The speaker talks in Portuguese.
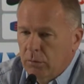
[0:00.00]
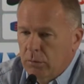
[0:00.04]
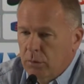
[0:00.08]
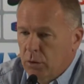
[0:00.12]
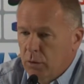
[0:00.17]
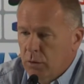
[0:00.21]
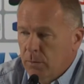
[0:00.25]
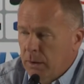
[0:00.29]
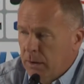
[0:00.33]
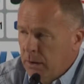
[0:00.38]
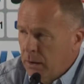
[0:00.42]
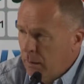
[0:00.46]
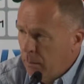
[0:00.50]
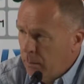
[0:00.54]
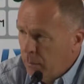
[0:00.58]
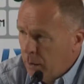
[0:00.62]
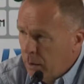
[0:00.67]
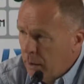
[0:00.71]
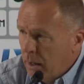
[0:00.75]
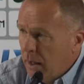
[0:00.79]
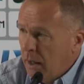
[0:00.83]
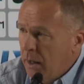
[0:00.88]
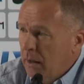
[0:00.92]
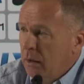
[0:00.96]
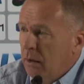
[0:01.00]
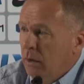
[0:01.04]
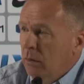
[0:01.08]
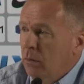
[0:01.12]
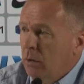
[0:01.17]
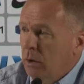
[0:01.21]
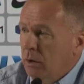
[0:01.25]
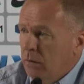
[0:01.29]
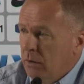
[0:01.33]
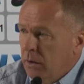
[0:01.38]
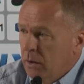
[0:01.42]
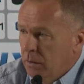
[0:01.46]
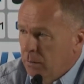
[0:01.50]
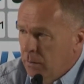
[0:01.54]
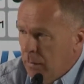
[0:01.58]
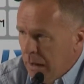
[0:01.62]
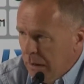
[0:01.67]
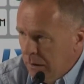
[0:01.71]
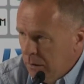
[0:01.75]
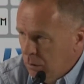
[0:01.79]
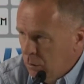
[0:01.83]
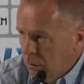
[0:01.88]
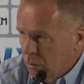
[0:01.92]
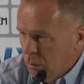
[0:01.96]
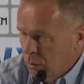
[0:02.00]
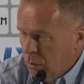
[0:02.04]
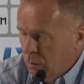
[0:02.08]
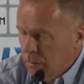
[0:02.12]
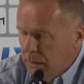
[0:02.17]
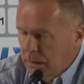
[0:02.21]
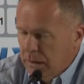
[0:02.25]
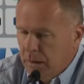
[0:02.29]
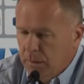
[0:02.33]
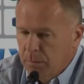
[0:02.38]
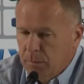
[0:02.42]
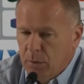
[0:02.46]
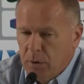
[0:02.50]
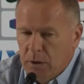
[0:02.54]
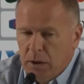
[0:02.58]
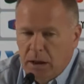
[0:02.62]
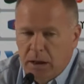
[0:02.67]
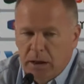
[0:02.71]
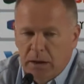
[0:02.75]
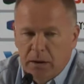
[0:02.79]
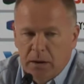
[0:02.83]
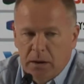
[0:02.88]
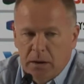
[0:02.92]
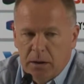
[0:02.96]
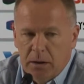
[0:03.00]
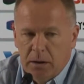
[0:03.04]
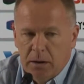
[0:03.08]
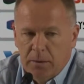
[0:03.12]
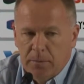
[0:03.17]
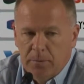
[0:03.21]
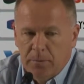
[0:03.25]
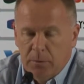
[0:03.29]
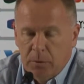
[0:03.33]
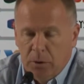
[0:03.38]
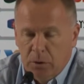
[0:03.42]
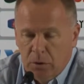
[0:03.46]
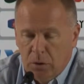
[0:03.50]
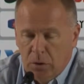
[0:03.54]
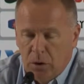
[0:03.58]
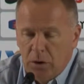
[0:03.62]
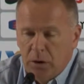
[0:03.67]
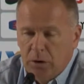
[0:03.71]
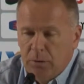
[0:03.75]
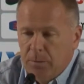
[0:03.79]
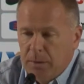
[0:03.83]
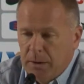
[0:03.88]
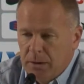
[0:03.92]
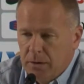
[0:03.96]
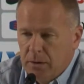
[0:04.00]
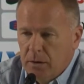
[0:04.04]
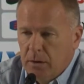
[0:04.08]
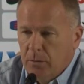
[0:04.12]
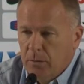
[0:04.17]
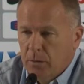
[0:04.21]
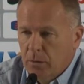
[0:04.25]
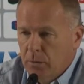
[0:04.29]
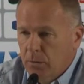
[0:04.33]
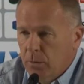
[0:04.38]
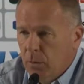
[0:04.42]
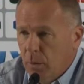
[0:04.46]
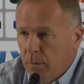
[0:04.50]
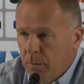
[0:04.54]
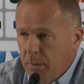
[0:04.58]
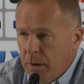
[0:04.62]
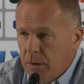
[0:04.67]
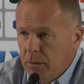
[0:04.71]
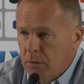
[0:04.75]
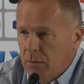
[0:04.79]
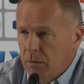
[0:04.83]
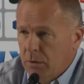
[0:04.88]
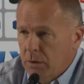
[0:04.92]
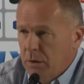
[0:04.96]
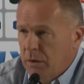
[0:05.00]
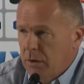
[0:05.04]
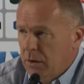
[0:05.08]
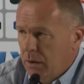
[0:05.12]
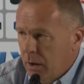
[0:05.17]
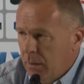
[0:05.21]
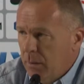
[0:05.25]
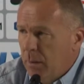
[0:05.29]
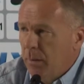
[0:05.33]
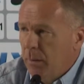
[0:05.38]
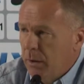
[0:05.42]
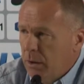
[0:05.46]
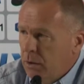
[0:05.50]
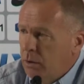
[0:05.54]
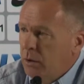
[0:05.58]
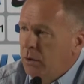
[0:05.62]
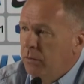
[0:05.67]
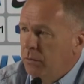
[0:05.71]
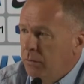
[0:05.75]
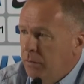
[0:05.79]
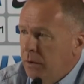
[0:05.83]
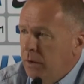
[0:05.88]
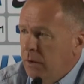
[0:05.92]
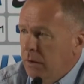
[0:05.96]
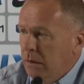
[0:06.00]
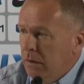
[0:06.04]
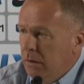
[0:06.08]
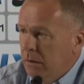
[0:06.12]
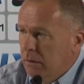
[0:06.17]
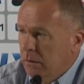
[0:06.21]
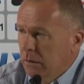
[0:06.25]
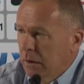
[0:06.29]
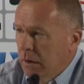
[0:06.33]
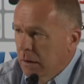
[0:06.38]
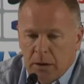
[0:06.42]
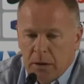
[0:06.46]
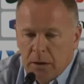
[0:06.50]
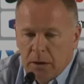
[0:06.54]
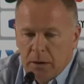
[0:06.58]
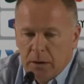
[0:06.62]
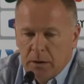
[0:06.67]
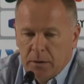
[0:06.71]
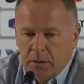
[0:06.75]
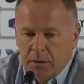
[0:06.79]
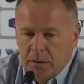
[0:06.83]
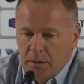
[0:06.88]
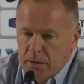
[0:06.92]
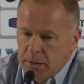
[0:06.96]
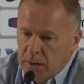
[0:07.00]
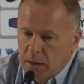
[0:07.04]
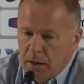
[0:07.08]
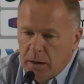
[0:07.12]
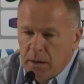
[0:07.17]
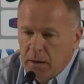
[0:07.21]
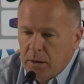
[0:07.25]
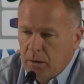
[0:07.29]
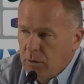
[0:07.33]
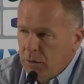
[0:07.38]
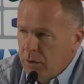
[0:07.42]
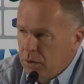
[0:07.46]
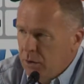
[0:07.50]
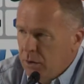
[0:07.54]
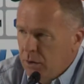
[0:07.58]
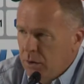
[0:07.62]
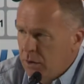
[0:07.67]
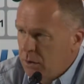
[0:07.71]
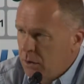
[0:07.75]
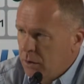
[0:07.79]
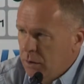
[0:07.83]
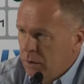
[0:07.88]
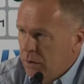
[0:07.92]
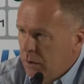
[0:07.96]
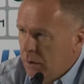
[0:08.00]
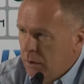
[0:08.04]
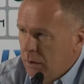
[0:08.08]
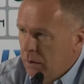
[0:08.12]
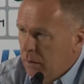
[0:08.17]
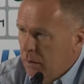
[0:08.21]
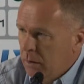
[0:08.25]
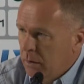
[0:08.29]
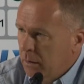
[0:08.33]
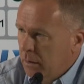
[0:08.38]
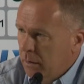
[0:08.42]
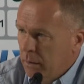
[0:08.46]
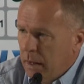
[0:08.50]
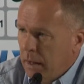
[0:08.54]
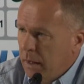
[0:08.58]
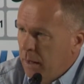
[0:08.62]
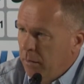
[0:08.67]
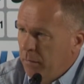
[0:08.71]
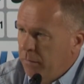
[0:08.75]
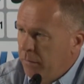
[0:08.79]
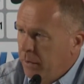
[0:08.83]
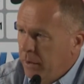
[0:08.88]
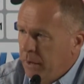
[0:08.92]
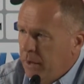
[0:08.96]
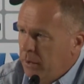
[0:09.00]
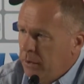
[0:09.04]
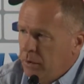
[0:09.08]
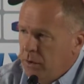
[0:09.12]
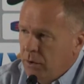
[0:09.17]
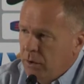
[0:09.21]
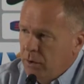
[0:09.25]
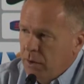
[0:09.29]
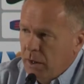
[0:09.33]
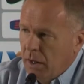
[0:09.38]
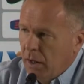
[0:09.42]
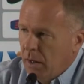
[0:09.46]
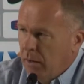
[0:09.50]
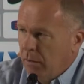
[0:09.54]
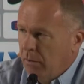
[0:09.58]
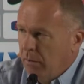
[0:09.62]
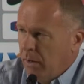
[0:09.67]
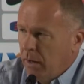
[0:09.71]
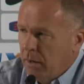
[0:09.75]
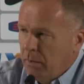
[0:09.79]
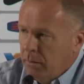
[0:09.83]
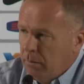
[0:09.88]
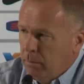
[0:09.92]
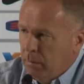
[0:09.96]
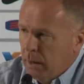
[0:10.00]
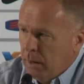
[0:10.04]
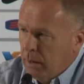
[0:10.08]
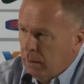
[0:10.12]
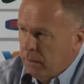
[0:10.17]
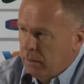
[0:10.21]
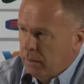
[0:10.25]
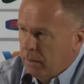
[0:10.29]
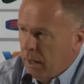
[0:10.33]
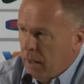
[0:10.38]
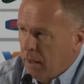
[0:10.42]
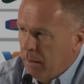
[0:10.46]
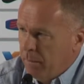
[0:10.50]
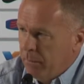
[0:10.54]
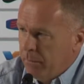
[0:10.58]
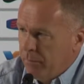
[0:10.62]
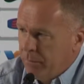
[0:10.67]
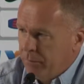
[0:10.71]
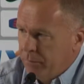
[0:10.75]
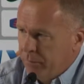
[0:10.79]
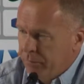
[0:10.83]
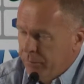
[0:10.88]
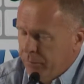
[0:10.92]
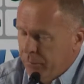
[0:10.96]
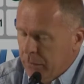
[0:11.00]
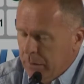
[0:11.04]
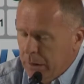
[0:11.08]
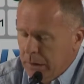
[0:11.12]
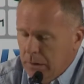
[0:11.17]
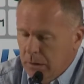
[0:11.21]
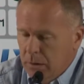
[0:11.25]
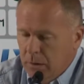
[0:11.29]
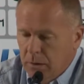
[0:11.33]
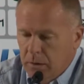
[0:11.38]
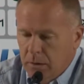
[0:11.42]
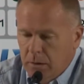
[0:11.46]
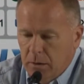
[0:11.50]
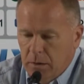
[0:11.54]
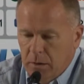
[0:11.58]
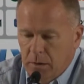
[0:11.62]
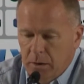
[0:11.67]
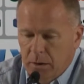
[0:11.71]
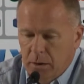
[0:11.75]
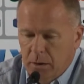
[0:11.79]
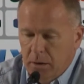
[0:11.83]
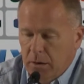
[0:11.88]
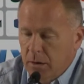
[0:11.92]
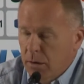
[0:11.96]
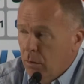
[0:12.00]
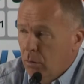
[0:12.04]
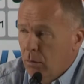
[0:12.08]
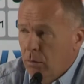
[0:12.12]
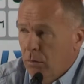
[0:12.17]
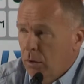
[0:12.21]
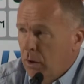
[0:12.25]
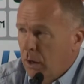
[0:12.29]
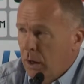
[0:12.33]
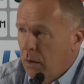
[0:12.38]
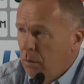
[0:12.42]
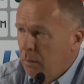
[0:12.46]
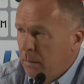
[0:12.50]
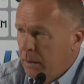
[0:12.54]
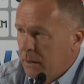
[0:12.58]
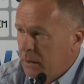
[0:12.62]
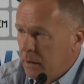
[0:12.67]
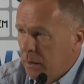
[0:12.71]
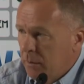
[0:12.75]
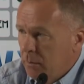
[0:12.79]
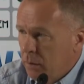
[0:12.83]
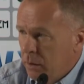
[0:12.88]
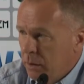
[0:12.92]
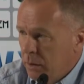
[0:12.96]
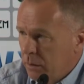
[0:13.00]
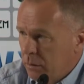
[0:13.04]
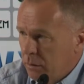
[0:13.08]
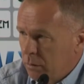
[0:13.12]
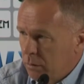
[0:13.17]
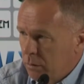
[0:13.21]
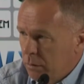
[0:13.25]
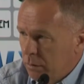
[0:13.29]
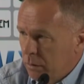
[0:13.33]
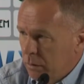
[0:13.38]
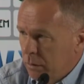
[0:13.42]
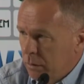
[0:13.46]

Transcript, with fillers: de uma temporada, ou às vezes mais do que uma temporada, nós passamos momentos extremamente difíceis. Né? É. Se ela não existe, lá na frente ela vai balançar. E eu não quero passar por isso.